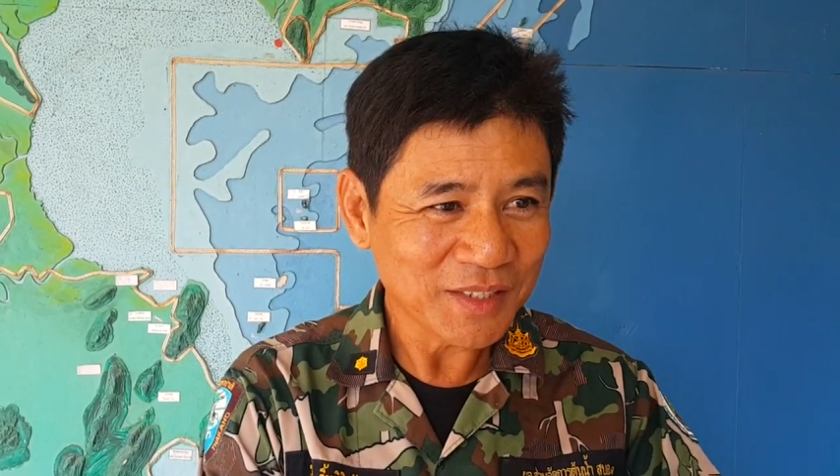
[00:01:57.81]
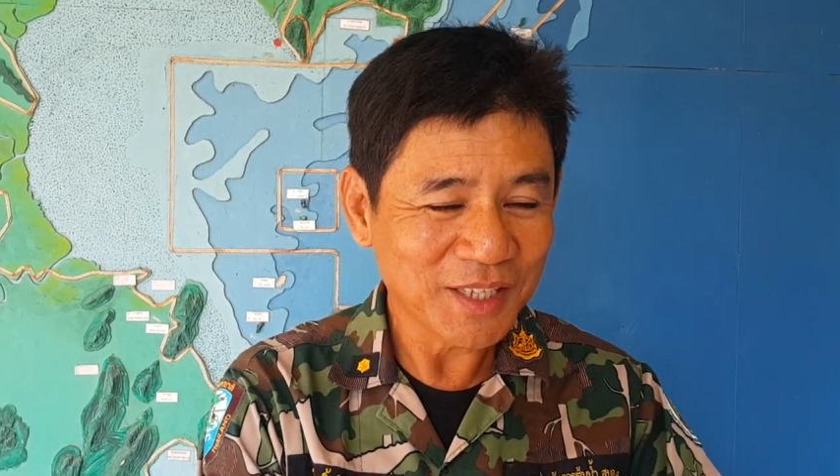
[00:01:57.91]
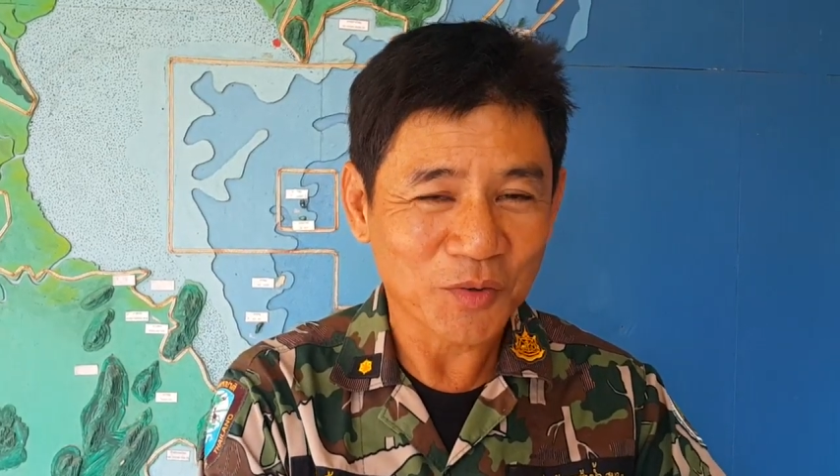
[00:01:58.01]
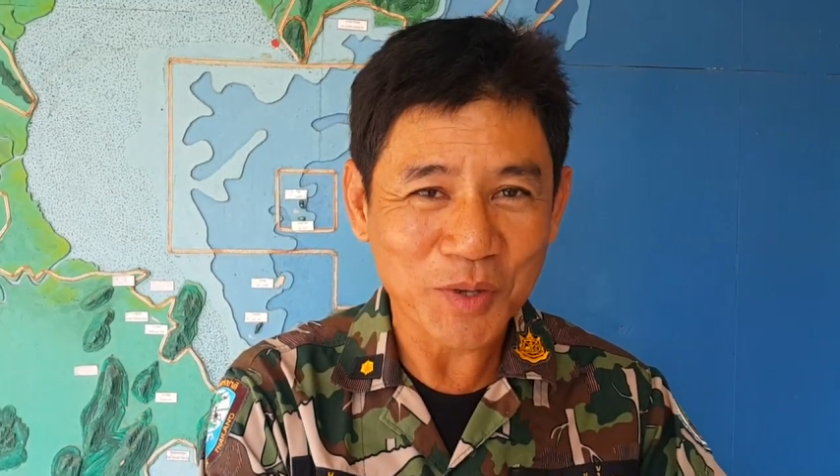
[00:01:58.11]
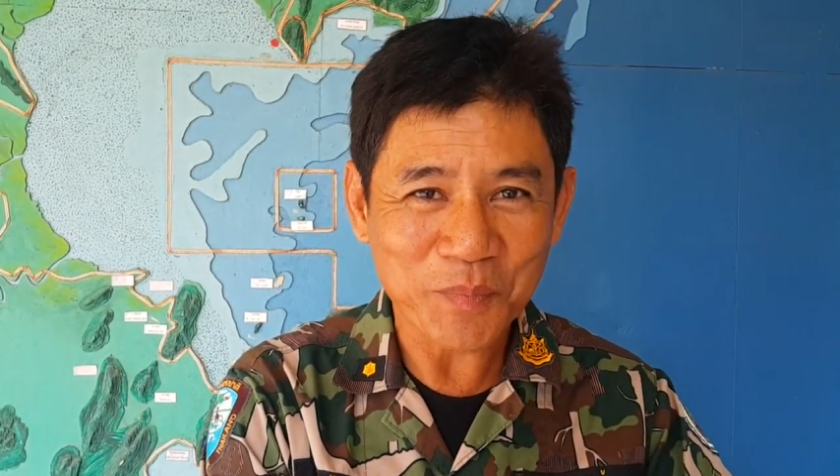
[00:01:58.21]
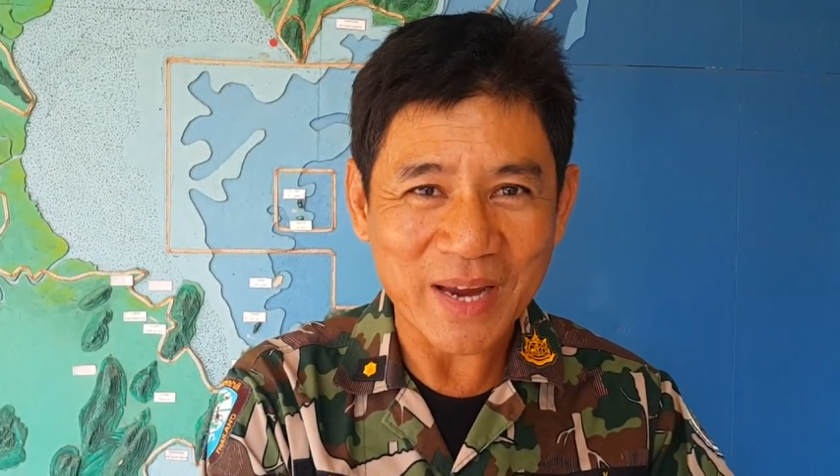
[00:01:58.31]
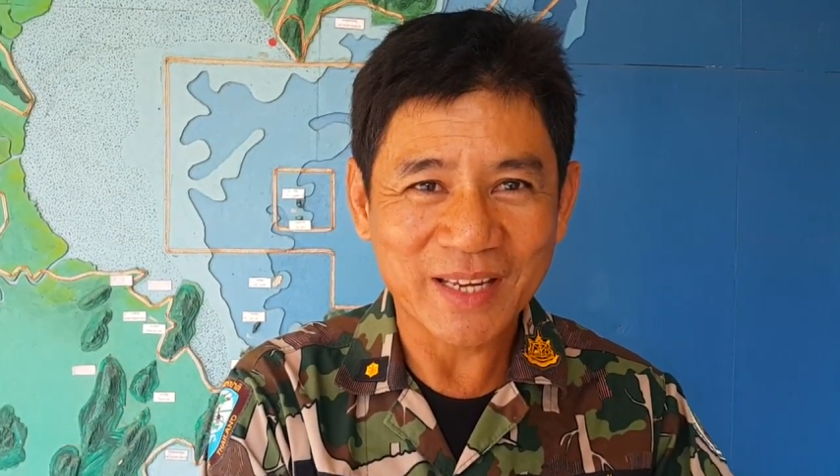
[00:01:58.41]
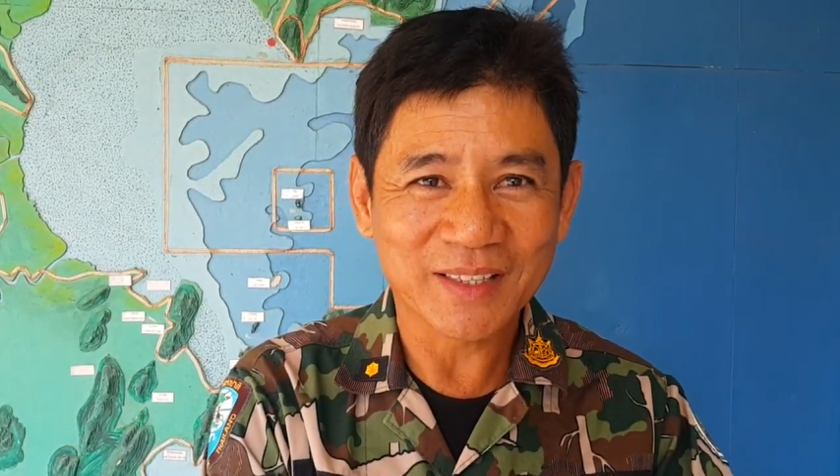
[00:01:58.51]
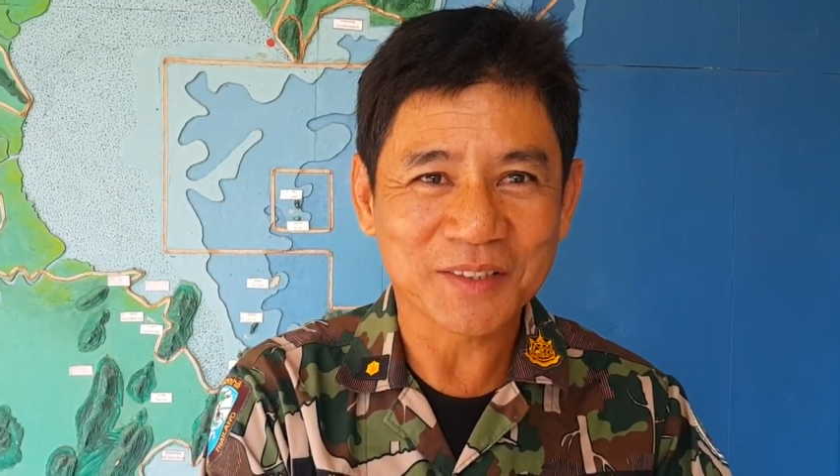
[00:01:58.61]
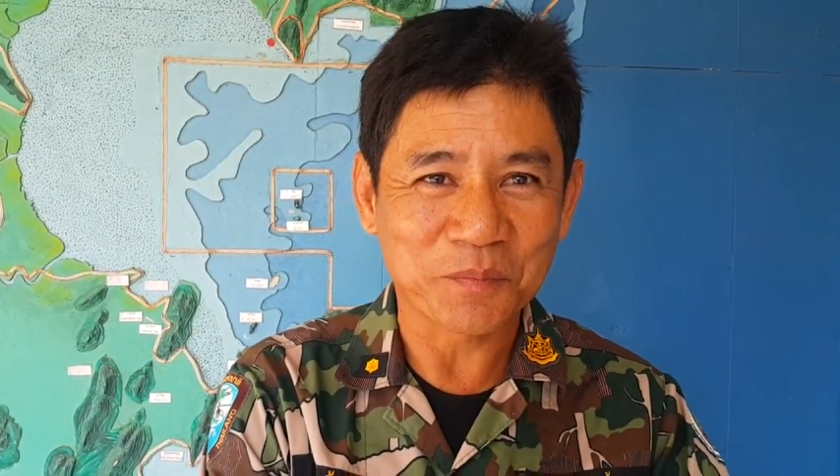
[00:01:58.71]
ที่เราได้ไป
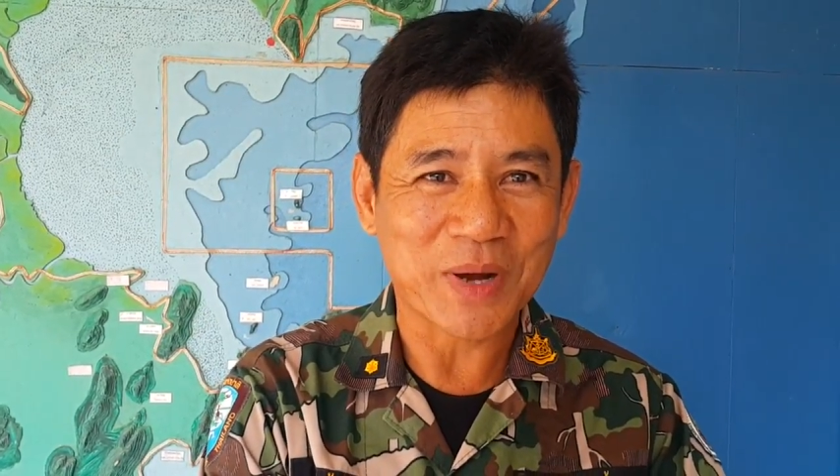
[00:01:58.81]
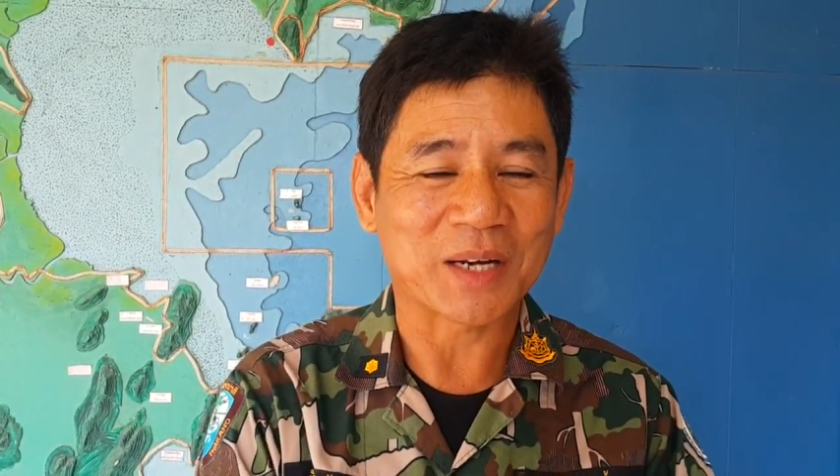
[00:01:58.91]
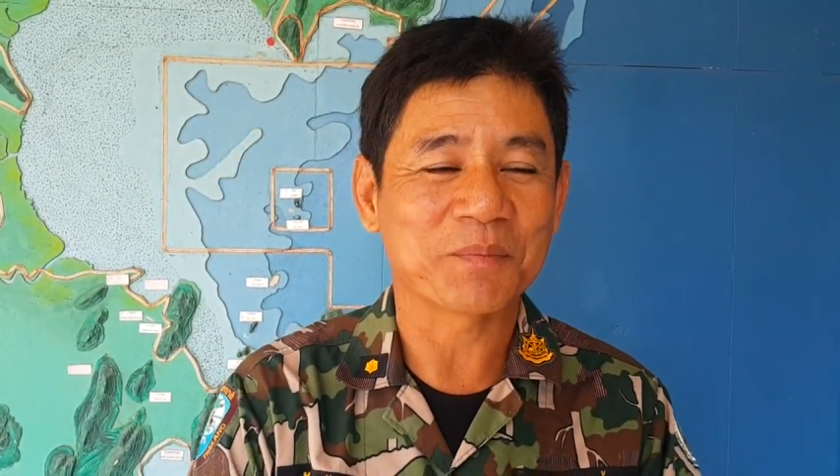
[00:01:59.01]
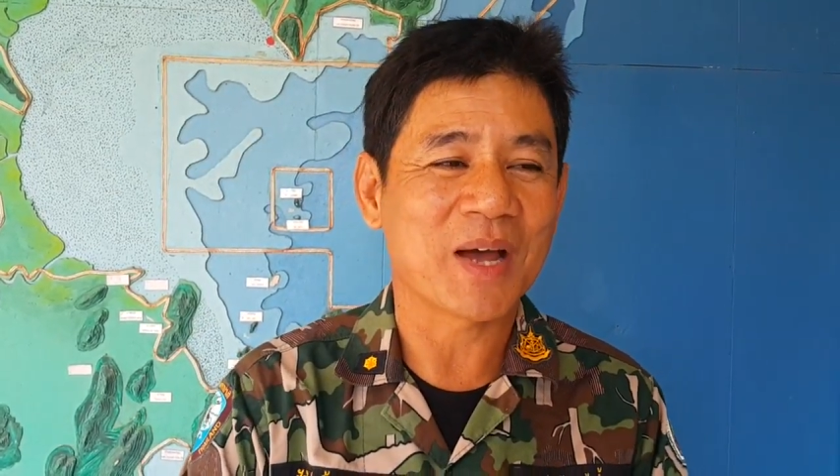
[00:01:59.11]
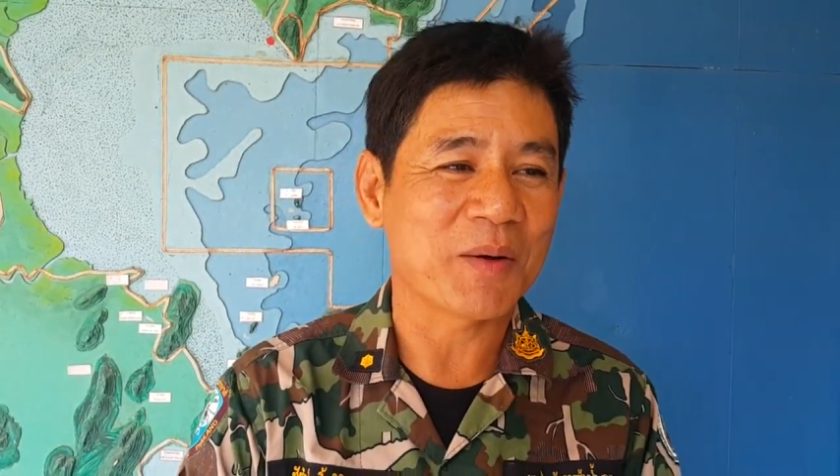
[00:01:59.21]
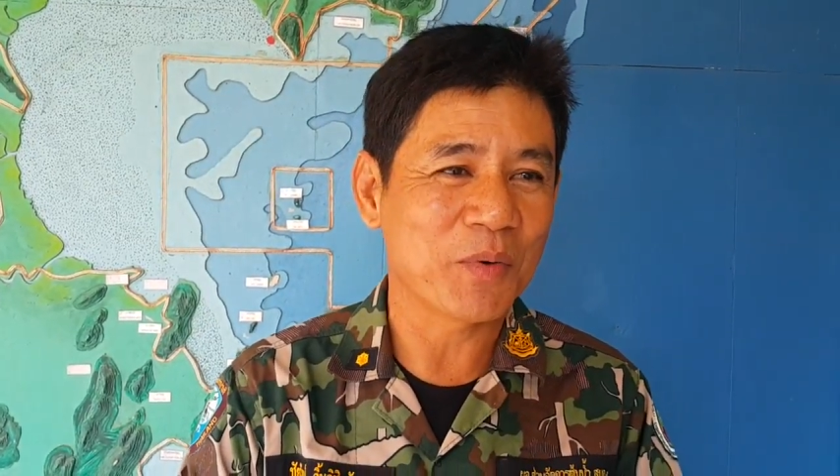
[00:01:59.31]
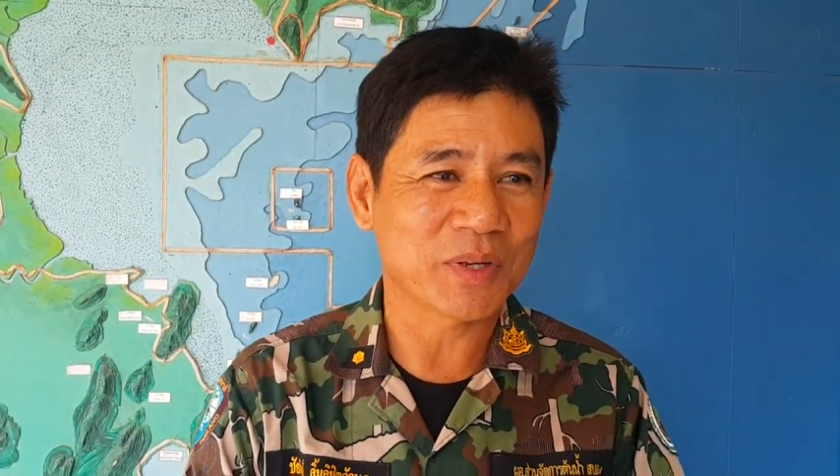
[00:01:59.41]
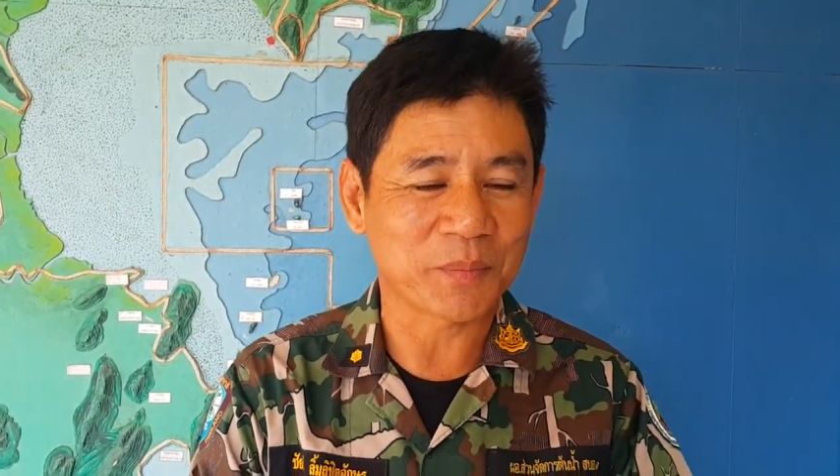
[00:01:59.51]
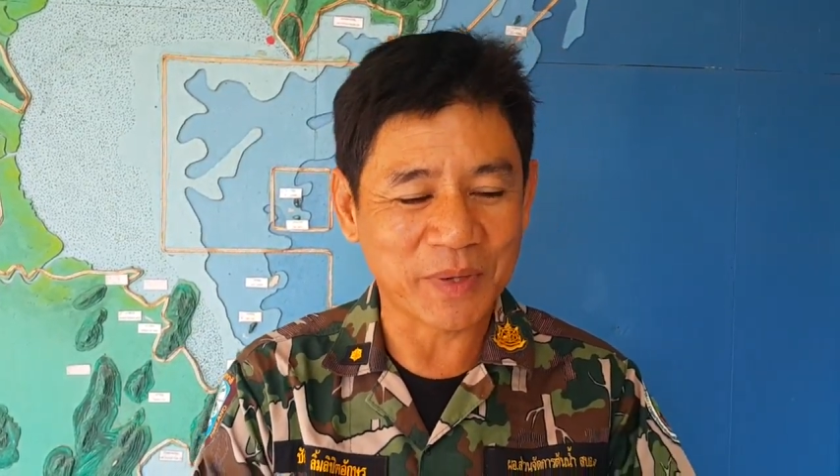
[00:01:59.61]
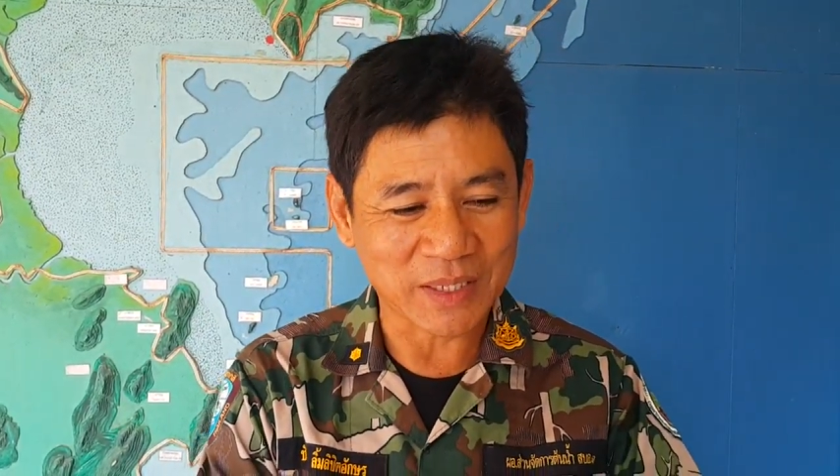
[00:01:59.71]
สัมผัสมาไม่
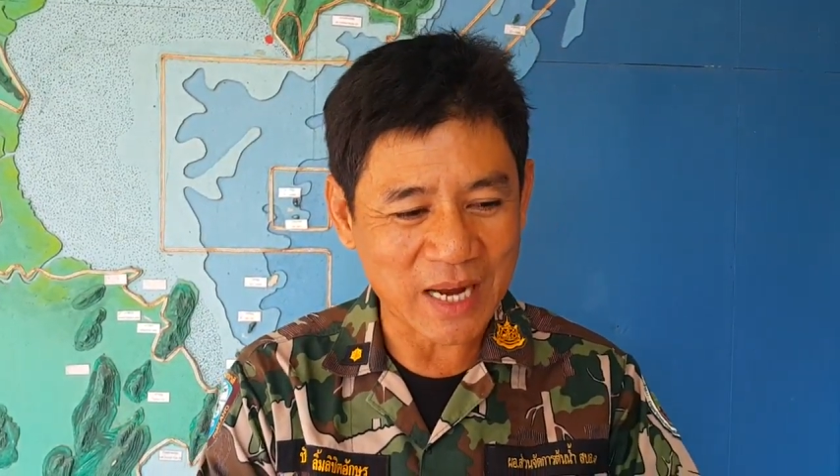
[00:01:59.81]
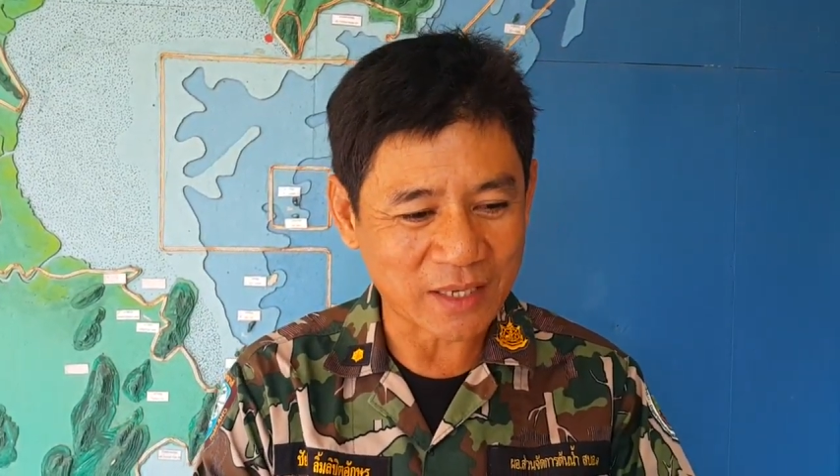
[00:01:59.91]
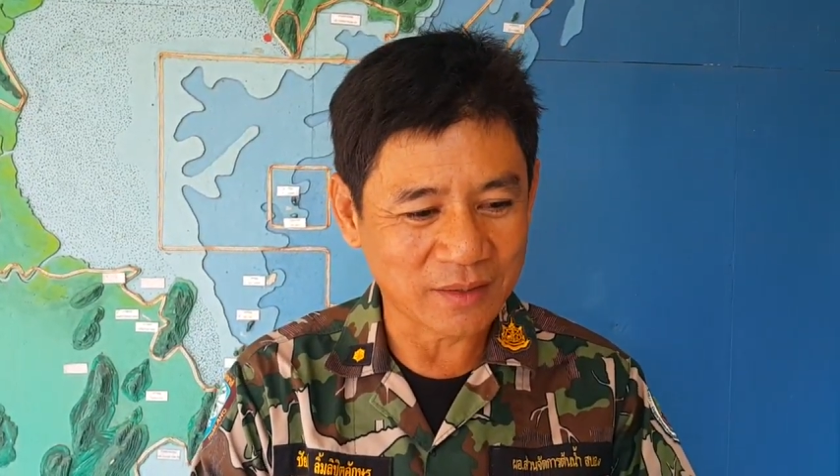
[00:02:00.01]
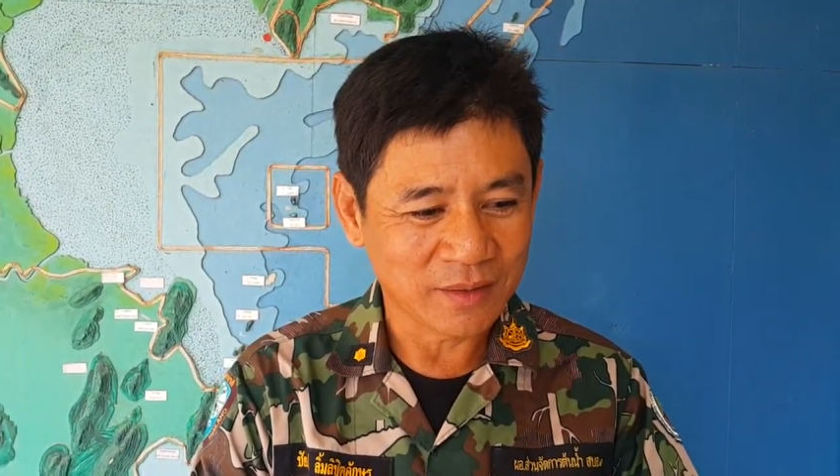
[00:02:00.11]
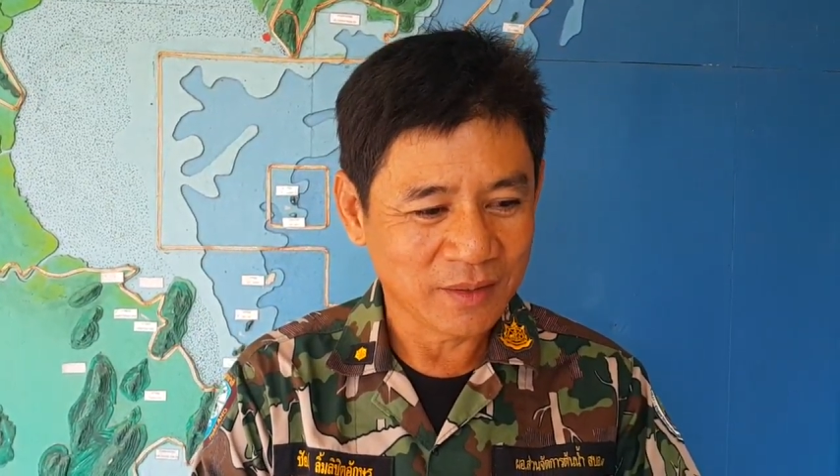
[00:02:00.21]
ว่าจะเป็นการ